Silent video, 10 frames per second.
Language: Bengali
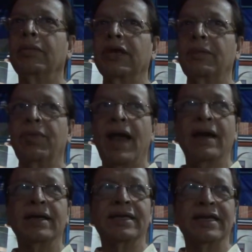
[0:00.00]
সেই
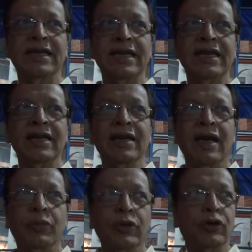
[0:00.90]
প্ল্যান্ড সিটি
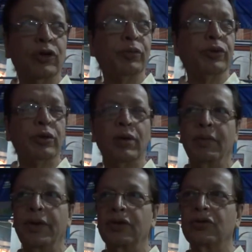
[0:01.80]

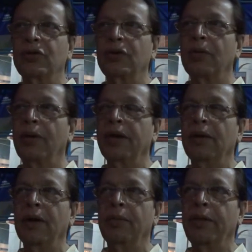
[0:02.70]
পরিকল্পিতভাবে সুন্দরভাবে
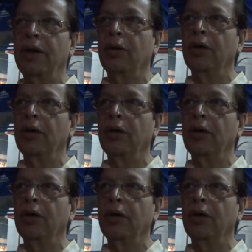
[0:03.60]
ডেভেলপমেন্ট